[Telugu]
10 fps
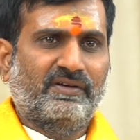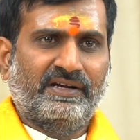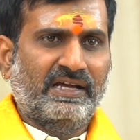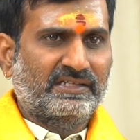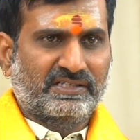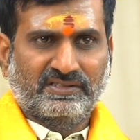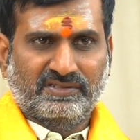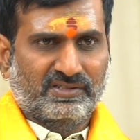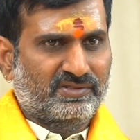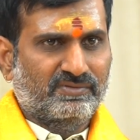అన్నీ
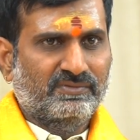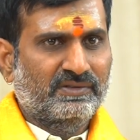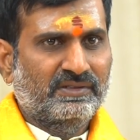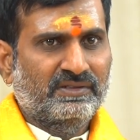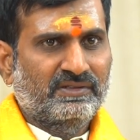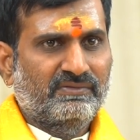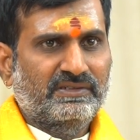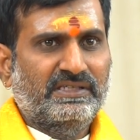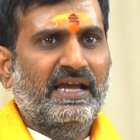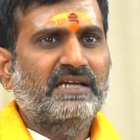ఆచరించవచ్చు
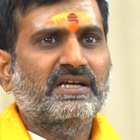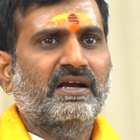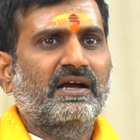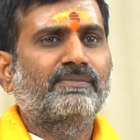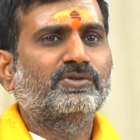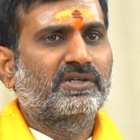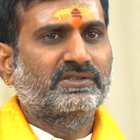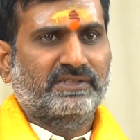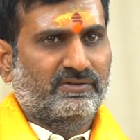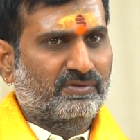విశేషంగా
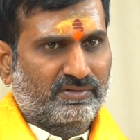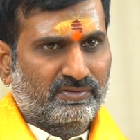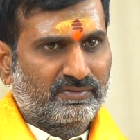పూజలు చేయకూడదు